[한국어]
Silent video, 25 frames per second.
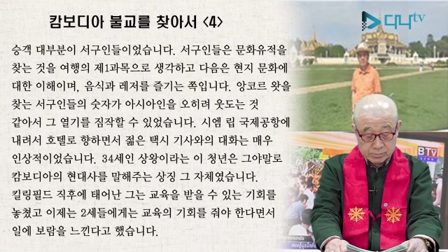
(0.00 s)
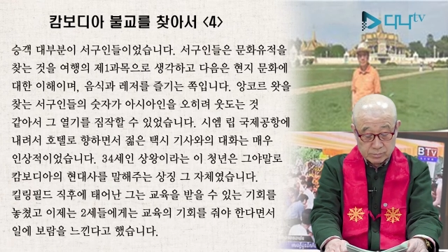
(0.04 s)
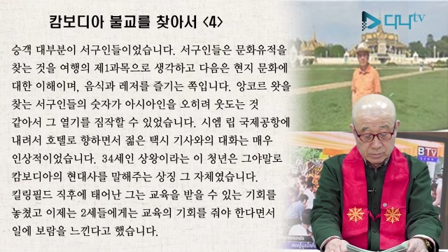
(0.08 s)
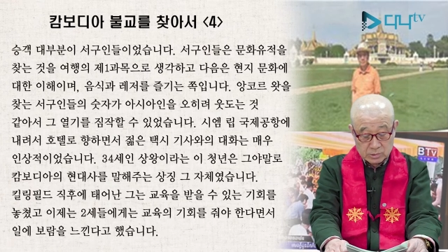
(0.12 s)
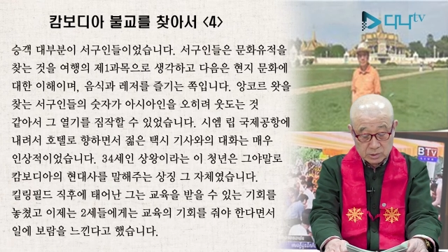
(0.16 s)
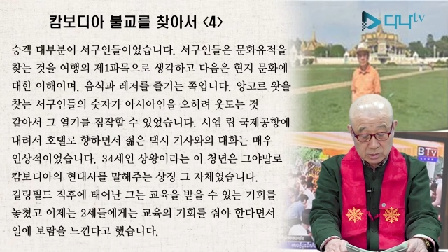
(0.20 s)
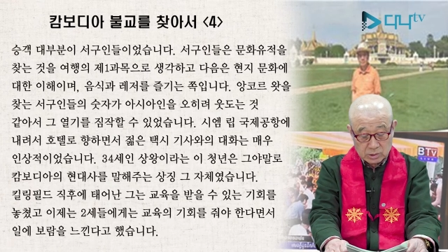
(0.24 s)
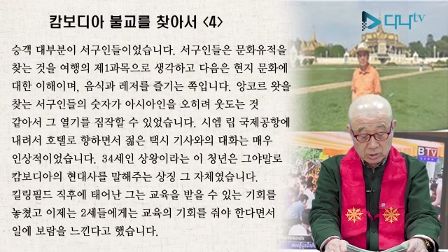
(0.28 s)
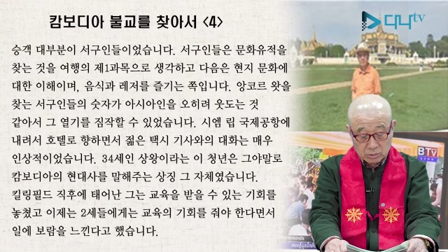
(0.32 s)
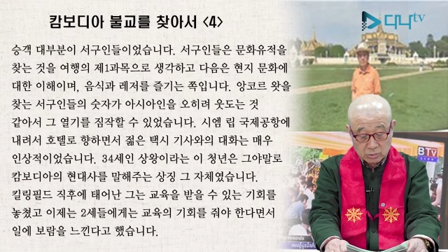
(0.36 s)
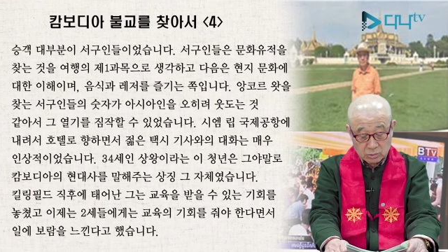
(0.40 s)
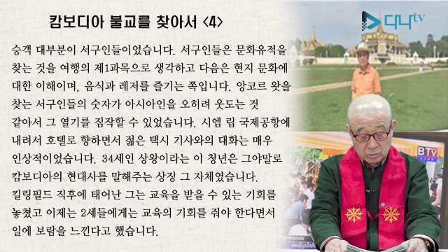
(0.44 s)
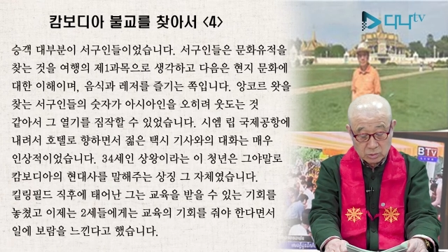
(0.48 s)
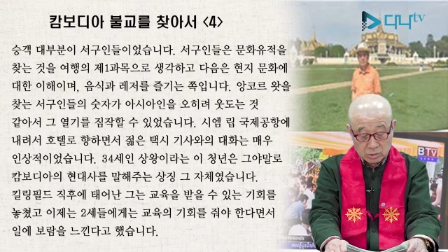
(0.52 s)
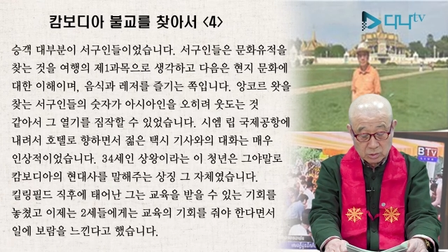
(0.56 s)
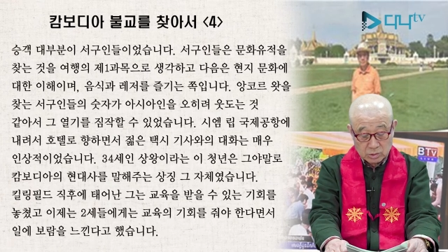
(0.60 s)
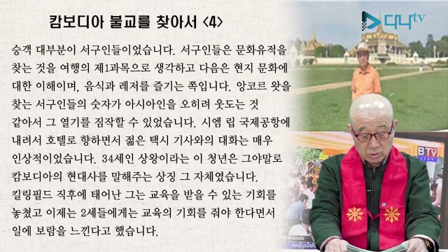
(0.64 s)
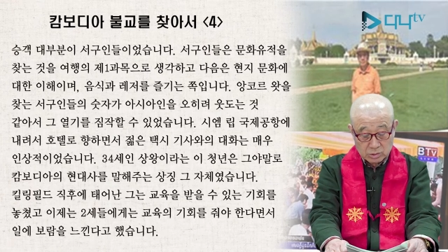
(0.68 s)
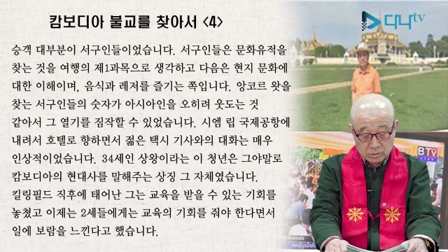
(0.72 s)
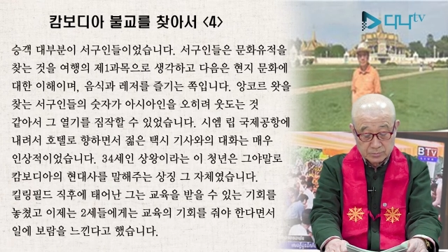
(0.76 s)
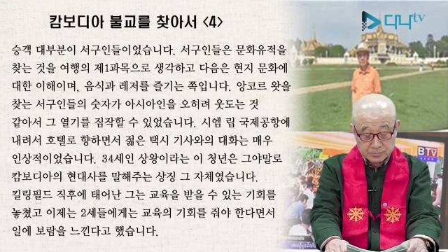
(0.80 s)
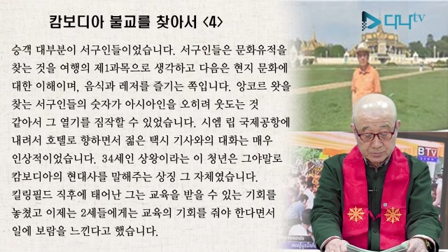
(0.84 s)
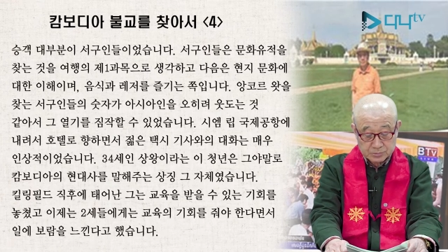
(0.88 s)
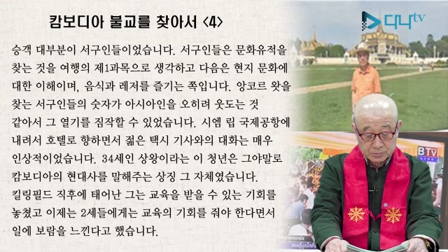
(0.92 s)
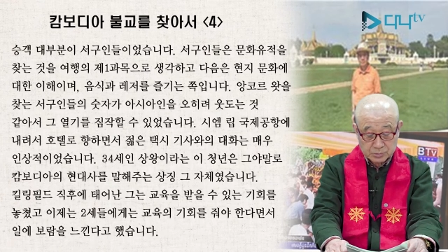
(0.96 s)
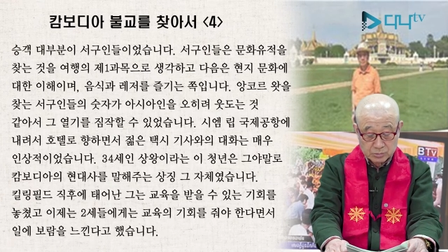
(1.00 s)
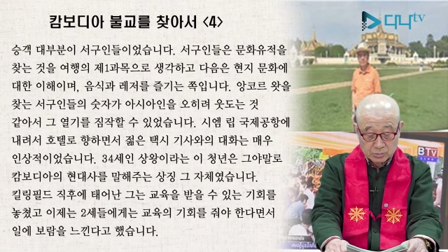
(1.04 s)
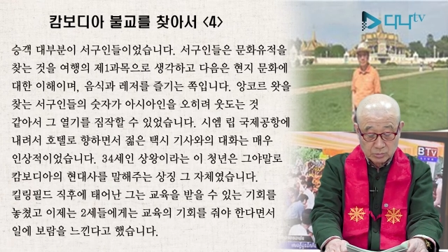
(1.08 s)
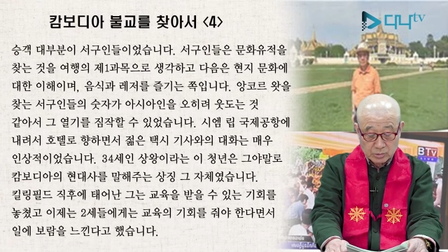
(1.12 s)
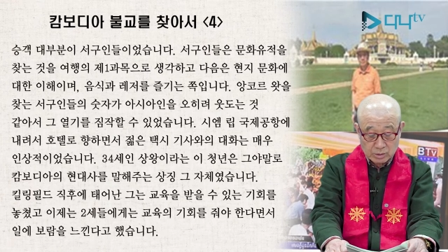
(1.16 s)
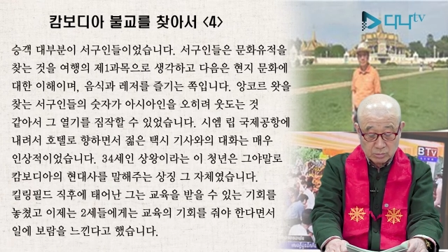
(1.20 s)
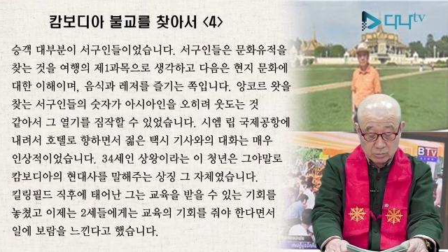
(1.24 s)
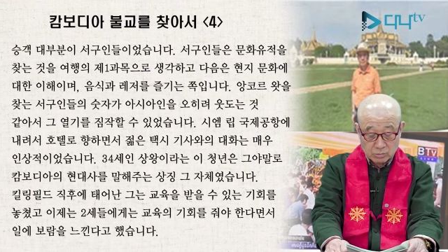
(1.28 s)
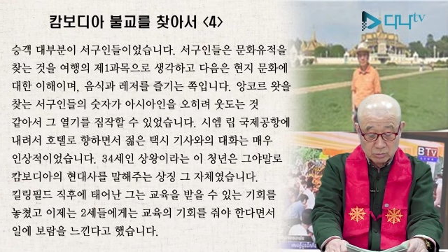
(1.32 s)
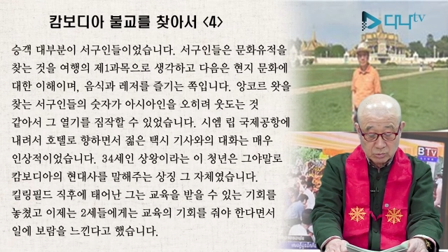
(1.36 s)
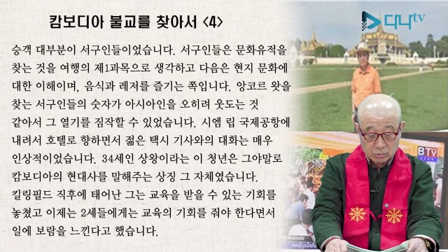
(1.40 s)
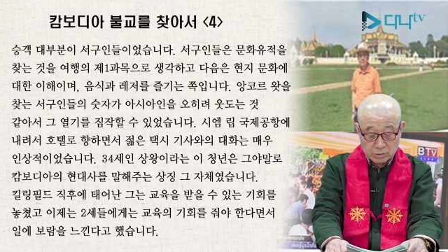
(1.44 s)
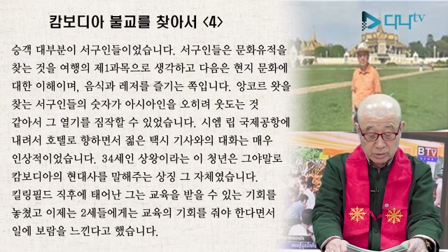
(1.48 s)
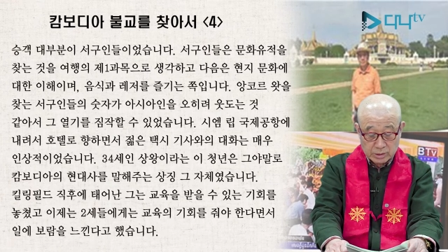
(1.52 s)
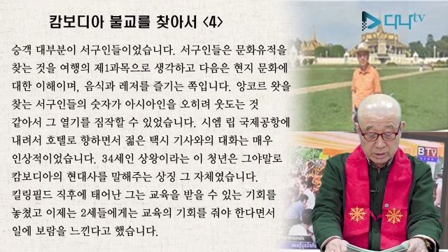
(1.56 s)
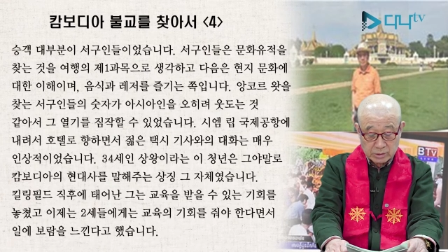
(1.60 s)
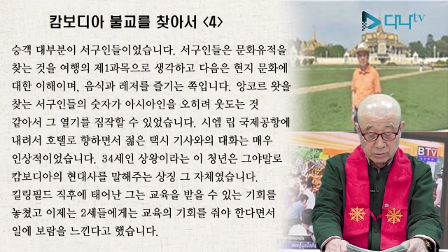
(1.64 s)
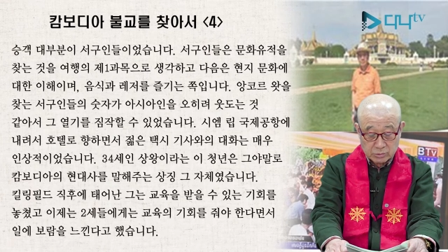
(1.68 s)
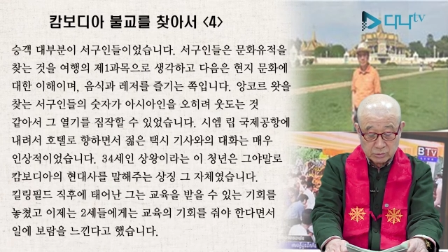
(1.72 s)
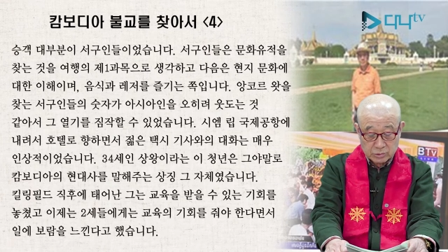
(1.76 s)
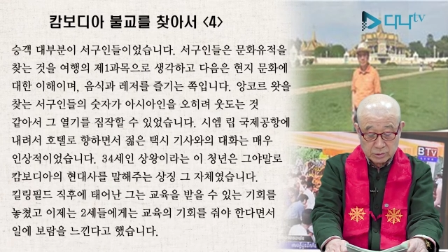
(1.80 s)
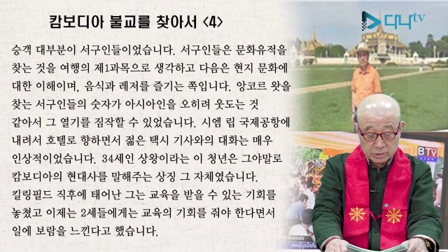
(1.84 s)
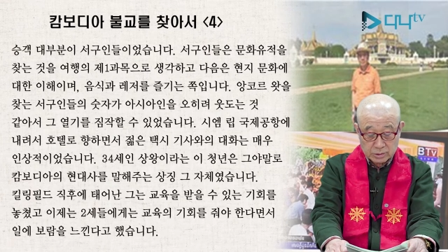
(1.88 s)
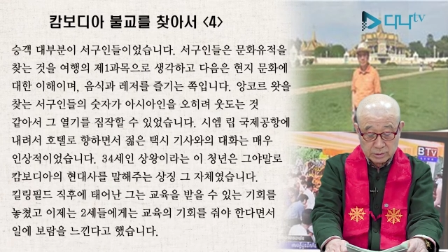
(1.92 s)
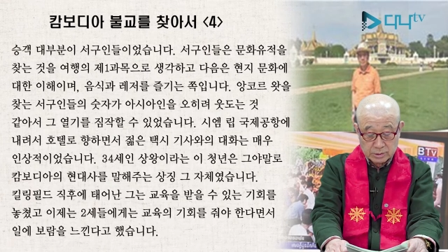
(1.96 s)
서구인들은 문화
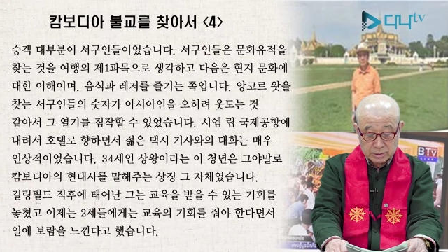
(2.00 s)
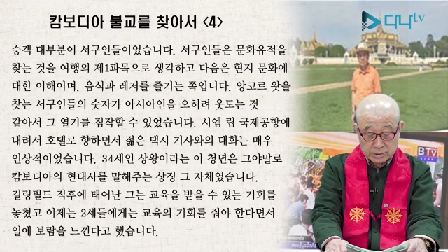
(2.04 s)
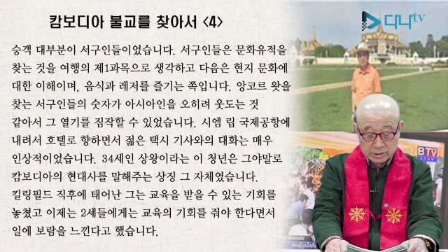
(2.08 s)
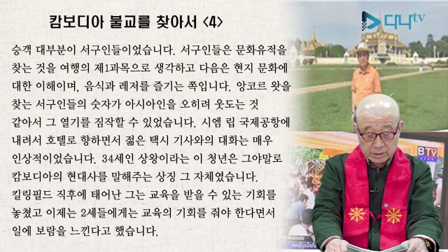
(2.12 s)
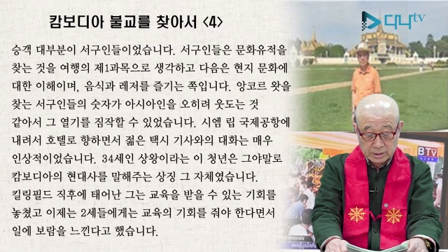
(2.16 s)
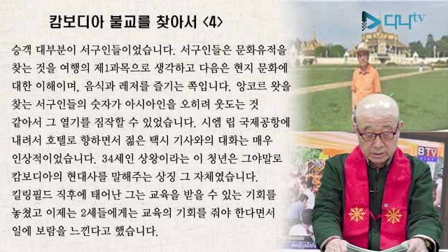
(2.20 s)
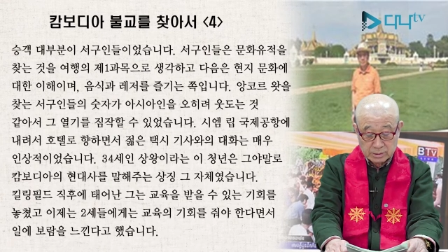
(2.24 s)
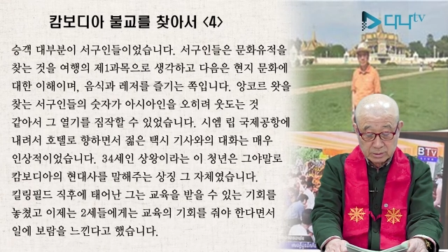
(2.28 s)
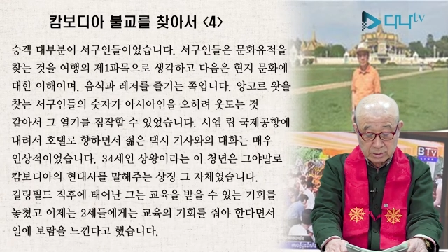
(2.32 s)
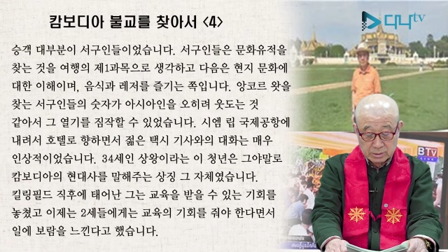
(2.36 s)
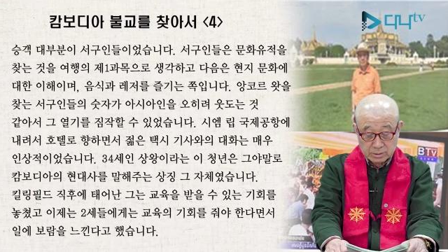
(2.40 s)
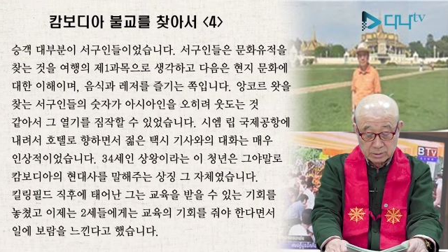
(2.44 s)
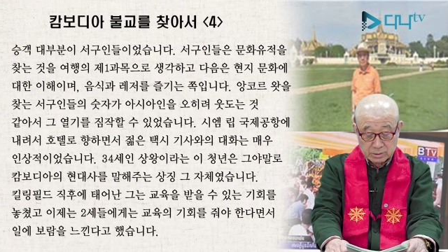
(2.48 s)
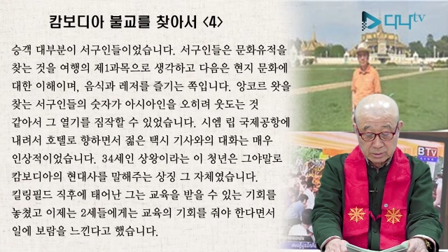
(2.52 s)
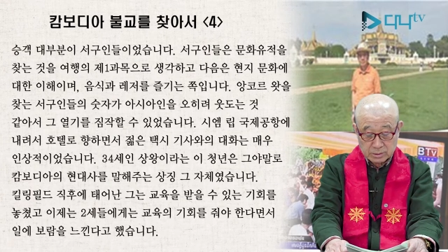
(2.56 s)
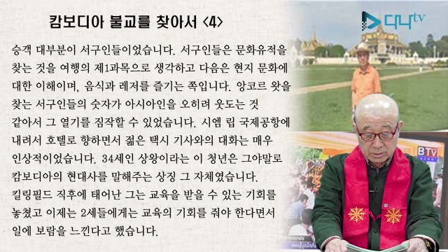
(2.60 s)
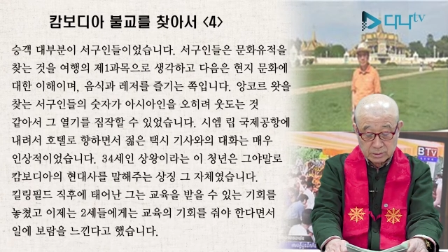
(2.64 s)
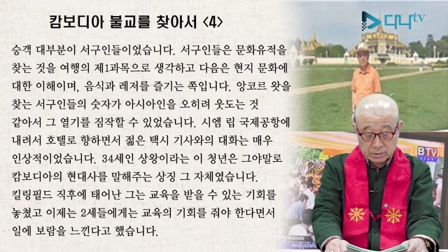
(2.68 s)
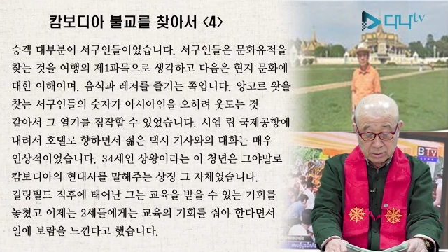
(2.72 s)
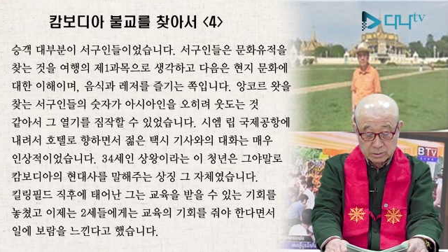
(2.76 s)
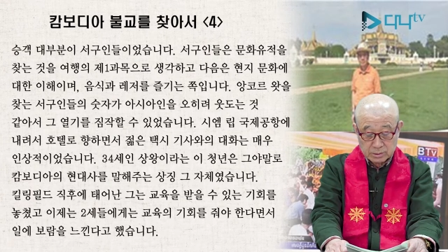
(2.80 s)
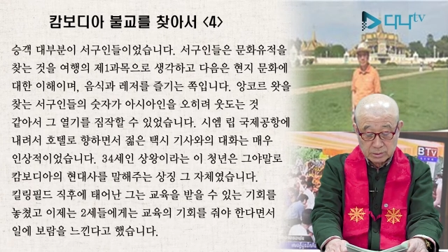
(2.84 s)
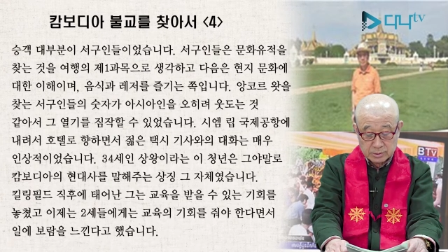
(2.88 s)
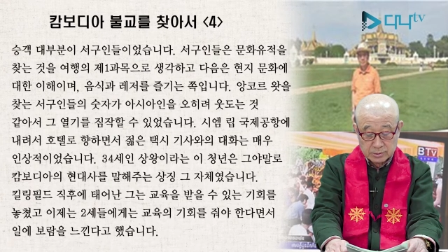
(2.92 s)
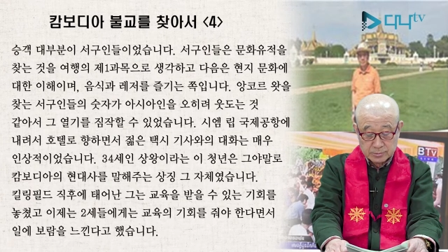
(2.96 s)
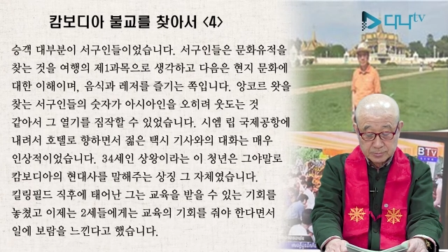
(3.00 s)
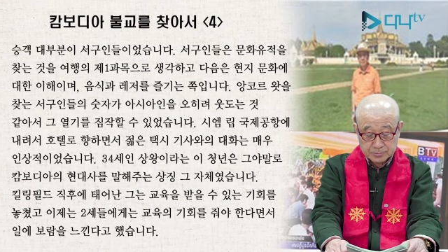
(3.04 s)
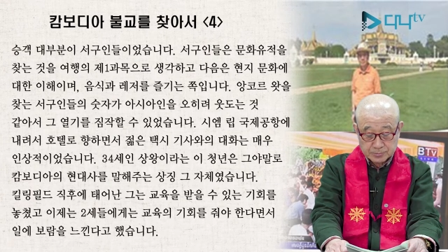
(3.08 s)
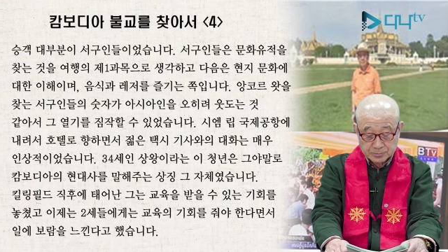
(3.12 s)
유적을 찾는 것을